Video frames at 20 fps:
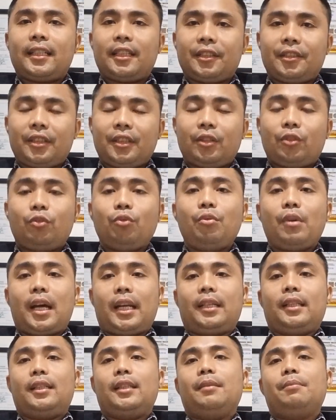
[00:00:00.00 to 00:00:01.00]

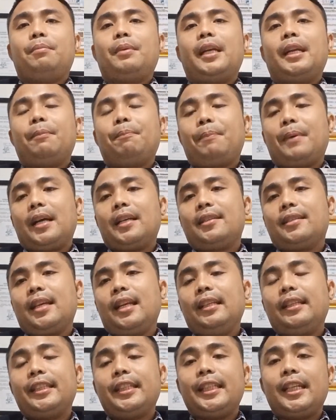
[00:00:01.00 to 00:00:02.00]
ketentuan pada
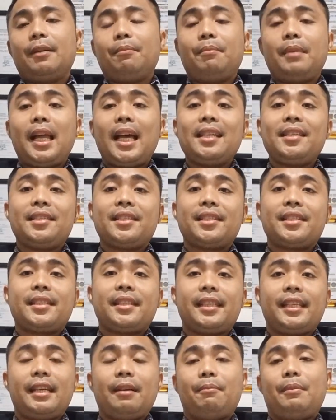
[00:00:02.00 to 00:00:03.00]
pasal 13
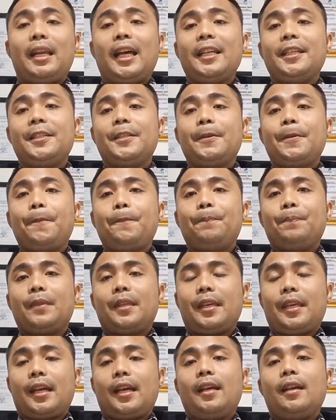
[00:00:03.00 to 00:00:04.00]
13
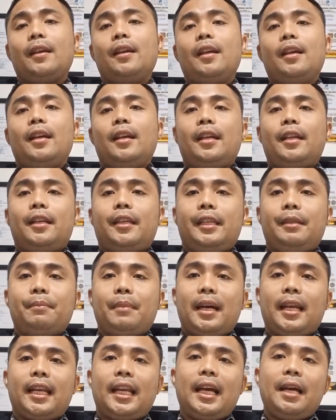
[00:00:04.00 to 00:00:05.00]
di
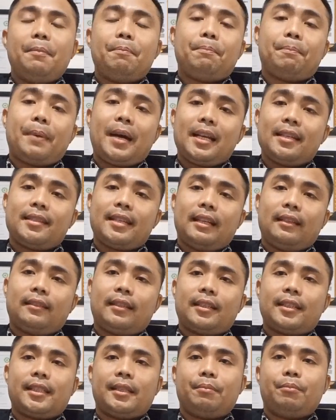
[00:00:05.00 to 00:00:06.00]
mana pasal
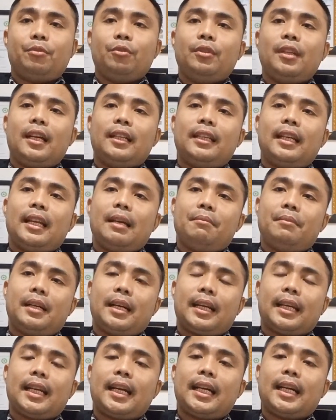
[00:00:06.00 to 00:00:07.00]
tersebut adalah
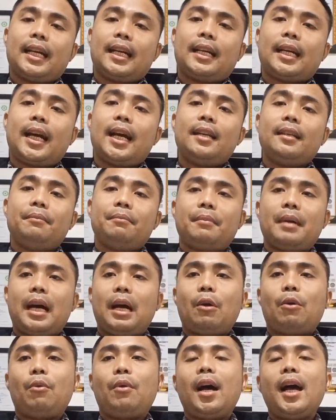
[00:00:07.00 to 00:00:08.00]
mengarahkan
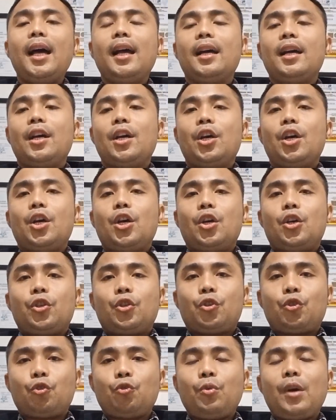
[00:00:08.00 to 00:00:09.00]
bahwa
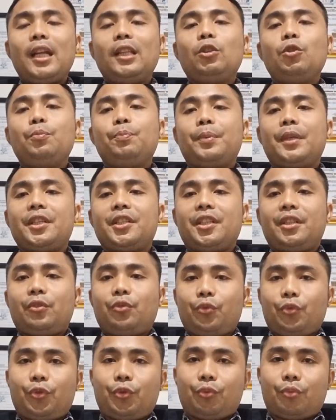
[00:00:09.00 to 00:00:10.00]
suatu
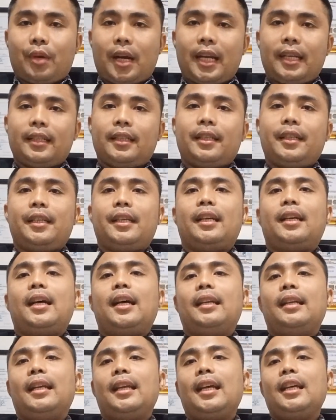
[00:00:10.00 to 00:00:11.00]
persetujuan ya,
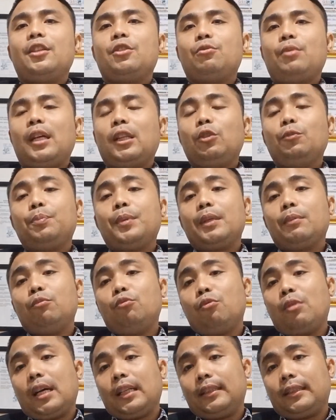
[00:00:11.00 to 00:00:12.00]
adalah suatu
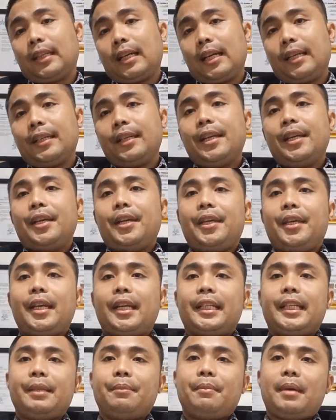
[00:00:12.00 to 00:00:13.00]
perbuatan
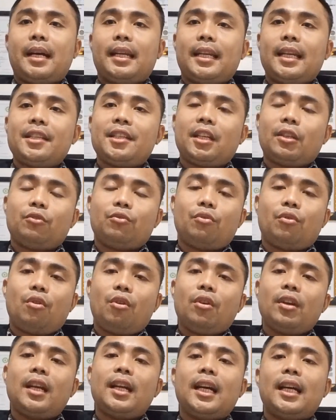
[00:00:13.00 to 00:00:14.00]
yang di mana satu
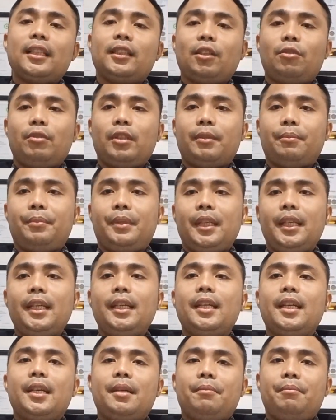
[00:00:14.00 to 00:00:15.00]
orang atau
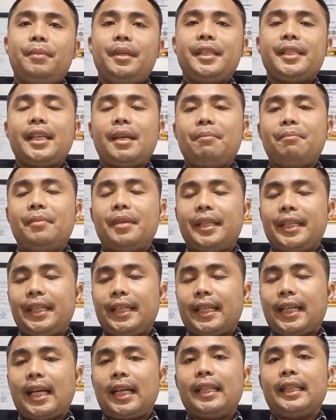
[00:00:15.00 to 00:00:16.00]
lebih bisa
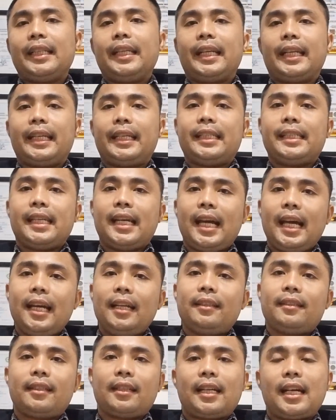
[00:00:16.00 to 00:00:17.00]
mengikat
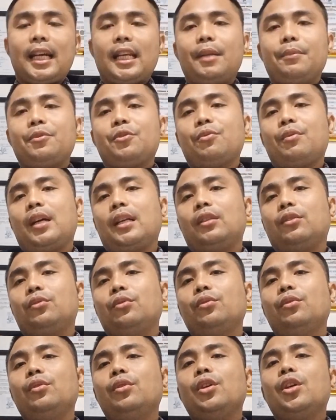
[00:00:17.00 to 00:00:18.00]
dirinya terhadap
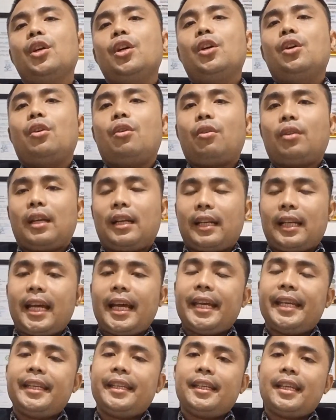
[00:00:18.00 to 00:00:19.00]
suatu orang
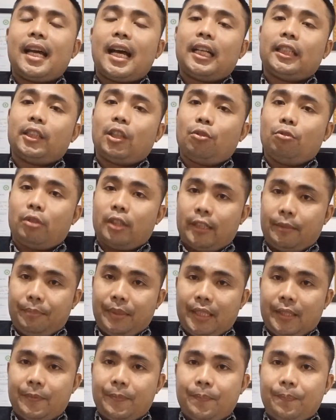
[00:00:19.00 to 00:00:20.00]
lain atau
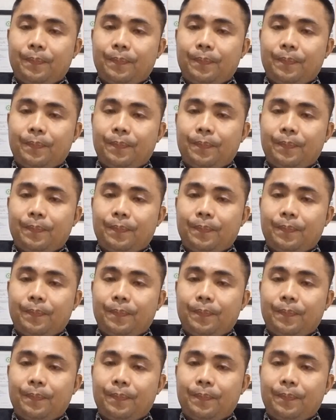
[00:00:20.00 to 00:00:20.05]
lebih.